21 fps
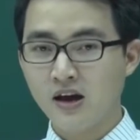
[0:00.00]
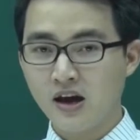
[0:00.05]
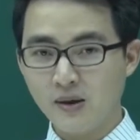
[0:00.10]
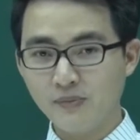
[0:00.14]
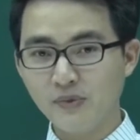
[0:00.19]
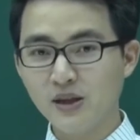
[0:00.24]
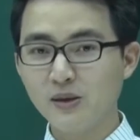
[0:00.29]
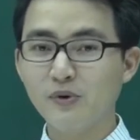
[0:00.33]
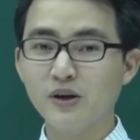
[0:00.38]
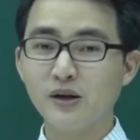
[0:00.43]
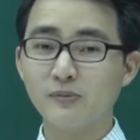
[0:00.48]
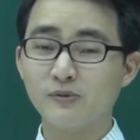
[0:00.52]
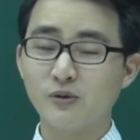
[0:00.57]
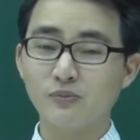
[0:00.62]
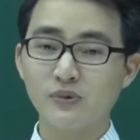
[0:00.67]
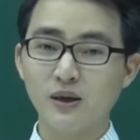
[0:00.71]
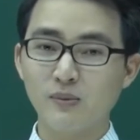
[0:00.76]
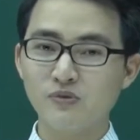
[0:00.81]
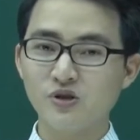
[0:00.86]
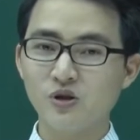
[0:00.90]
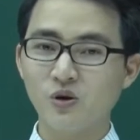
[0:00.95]
Em tìm được điểm trọng
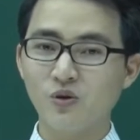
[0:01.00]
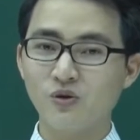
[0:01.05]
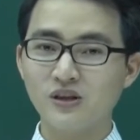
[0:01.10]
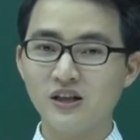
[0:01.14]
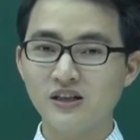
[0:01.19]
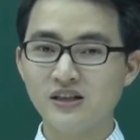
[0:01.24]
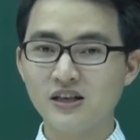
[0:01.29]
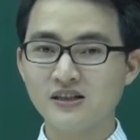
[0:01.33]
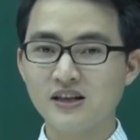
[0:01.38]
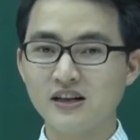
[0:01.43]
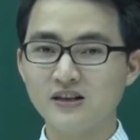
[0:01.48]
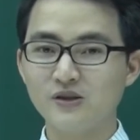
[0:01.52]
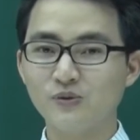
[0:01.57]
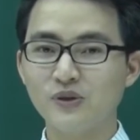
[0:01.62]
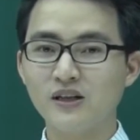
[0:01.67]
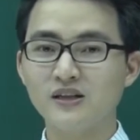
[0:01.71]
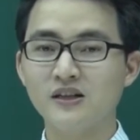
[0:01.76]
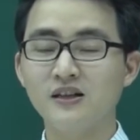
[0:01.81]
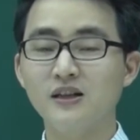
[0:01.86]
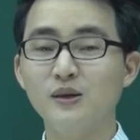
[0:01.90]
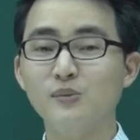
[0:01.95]
tâm rồi thì chắc chắn chúng
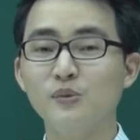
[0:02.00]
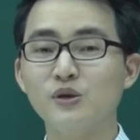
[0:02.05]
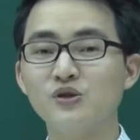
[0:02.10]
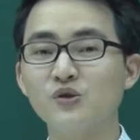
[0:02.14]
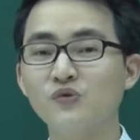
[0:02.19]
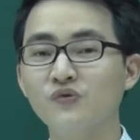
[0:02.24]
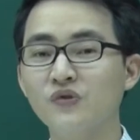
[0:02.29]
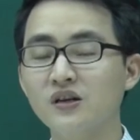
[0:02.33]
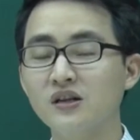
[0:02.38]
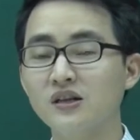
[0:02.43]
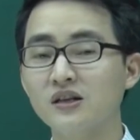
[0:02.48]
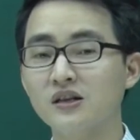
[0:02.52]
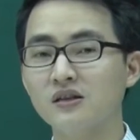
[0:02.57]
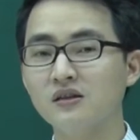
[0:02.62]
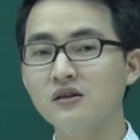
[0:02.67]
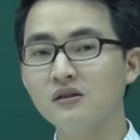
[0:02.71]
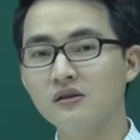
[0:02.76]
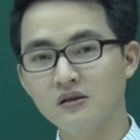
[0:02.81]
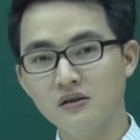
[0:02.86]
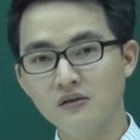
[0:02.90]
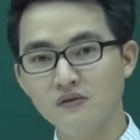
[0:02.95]
ta sẽ tìm được số phức
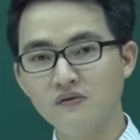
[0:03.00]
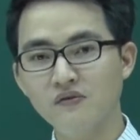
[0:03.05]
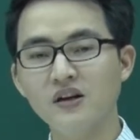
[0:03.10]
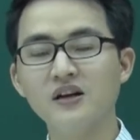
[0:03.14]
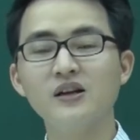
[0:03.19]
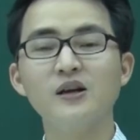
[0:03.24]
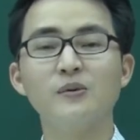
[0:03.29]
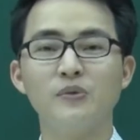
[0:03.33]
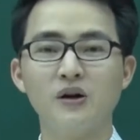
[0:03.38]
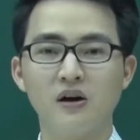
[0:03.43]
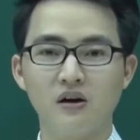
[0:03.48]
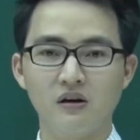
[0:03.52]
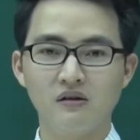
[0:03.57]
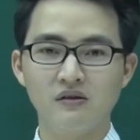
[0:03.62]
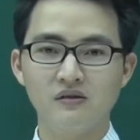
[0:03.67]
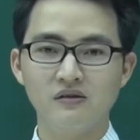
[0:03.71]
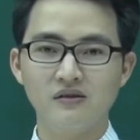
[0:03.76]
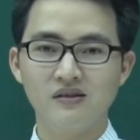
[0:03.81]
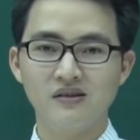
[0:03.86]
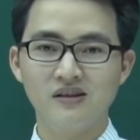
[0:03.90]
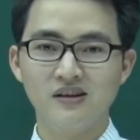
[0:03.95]
tương ứng với cái điểm đó,
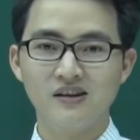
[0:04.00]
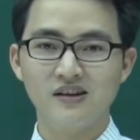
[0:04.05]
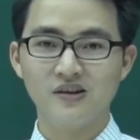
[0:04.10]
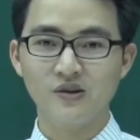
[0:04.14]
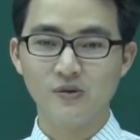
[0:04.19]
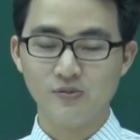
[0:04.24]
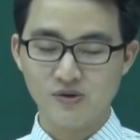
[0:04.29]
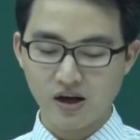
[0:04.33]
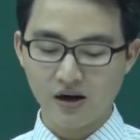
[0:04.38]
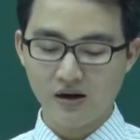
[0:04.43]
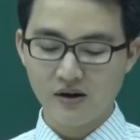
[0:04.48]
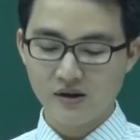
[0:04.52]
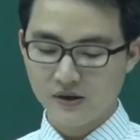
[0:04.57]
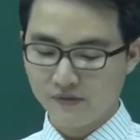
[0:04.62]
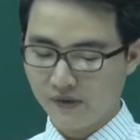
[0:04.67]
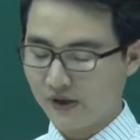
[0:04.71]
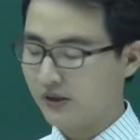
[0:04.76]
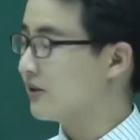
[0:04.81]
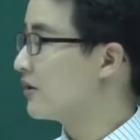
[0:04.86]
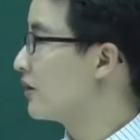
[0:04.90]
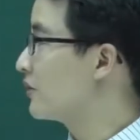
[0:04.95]
đúng chưa? Như
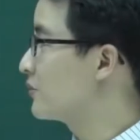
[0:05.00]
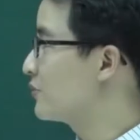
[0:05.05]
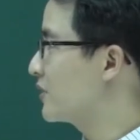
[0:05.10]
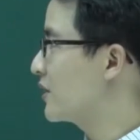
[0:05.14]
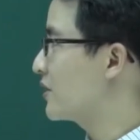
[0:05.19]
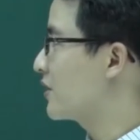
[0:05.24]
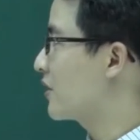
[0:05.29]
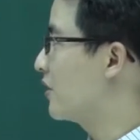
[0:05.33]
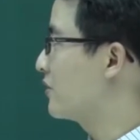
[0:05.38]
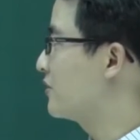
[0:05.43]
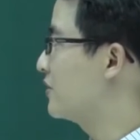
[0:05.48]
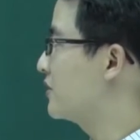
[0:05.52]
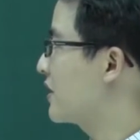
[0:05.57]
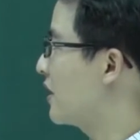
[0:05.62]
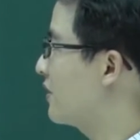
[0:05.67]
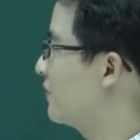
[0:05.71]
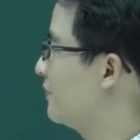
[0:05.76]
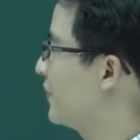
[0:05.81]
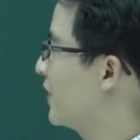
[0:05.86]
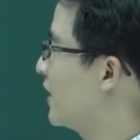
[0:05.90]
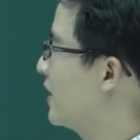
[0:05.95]
vậy từ đó chúng ta sẽ có như sau.
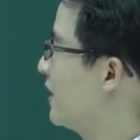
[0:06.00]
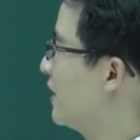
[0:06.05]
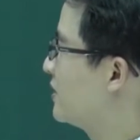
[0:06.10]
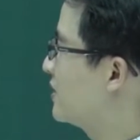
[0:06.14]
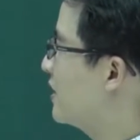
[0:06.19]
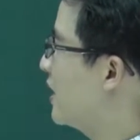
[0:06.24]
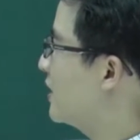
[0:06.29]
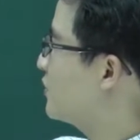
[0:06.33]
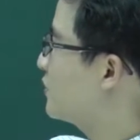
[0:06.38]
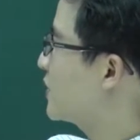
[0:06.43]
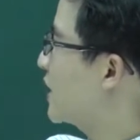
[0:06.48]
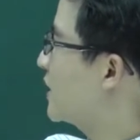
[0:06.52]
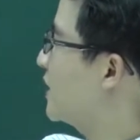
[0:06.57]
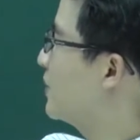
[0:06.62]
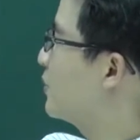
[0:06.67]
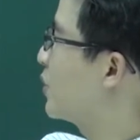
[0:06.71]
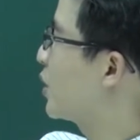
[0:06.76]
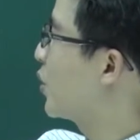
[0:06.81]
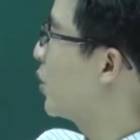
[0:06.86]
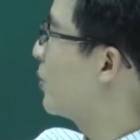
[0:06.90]
Trước hết chúng ta tìm tọa